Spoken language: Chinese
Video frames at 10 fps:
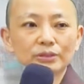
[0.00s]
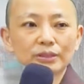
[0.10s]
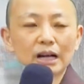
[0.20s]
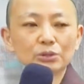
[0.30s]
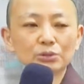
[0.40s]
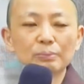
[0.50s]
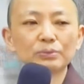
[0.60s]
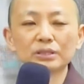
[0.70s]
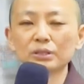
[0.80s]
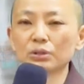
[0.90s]
好，所以
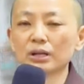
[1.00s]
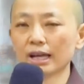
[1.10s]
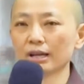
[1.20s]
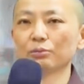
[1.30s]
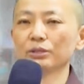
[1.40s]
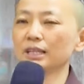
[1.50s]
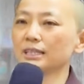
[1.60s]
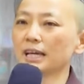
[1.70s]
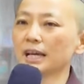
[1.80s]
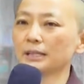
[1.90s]
不是说，哎，我现
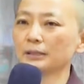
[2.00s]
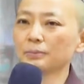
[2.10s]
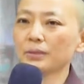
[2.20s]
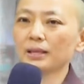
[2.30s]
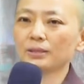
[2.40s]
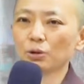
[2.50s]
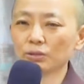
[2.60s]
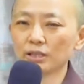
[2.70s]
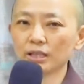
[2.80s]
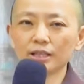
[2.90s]
在呢。从
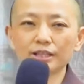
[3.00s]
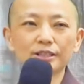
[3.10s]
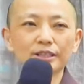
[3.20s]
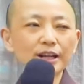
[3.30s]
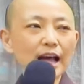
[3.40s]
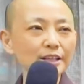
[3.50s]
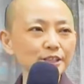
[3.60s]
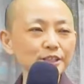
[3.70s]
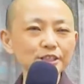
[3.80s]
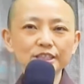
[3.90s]
这一个阿
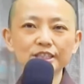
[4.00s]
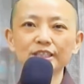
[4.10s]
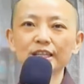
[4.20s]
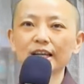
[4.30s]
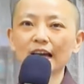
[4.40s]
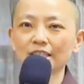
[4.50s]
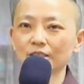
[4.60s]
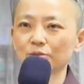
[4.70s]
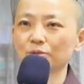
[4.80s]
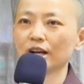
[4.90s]
僧集结开
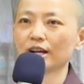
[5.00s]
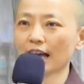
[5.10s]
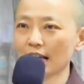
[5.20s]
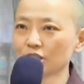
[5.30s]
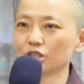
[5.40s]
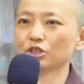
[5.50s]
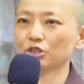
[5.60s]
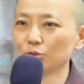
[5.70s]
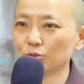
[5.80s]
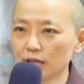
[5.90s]
始，我要开始
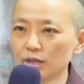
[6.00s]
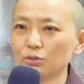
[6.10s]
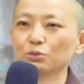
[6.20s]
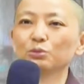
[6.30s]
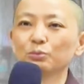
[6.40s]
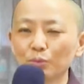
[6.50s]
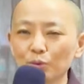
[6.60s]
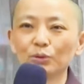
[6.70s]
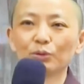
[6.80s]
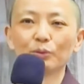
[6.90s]
修忍辱
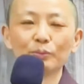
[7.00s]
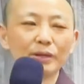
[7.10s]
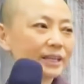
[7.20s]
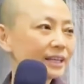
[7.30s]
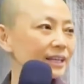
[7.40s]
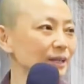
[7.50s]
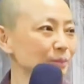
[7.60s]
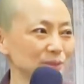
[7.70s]
波罗蜜，不